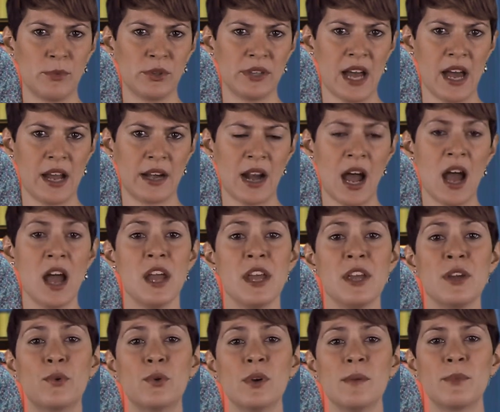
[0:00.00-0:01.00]
moderna
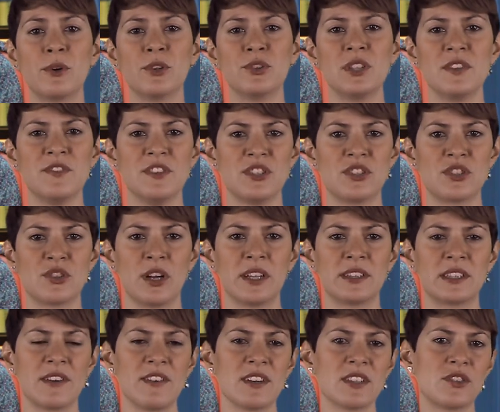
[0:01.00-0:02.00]
in cui il mondo è visto
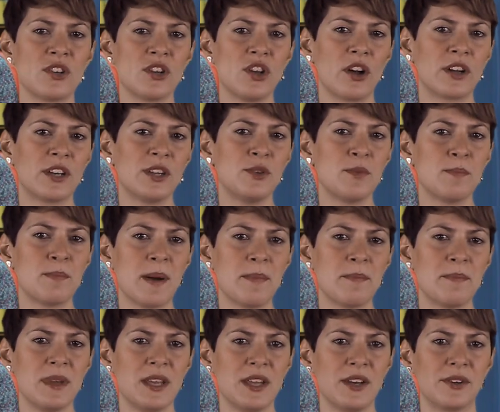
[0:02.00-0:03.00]
attraverso gli occhi di un
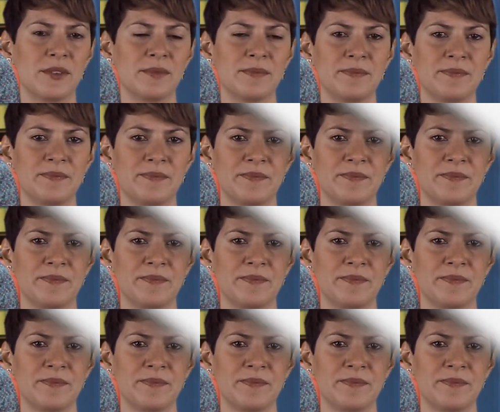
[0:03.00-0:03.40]
bambino.